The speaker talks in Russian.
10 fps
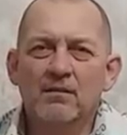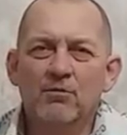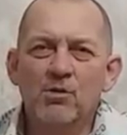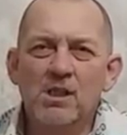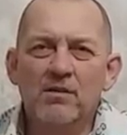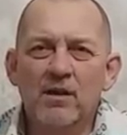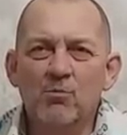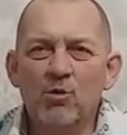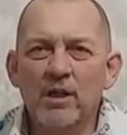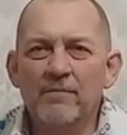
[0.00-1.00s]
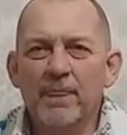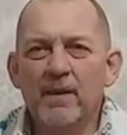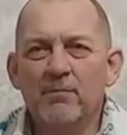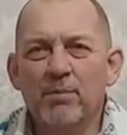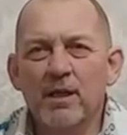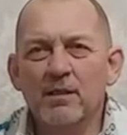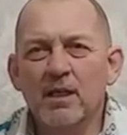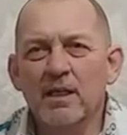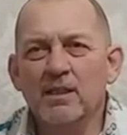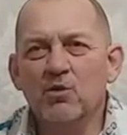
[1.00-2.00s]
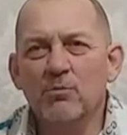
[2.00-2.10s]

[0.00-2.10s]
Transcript: восковой моли поедает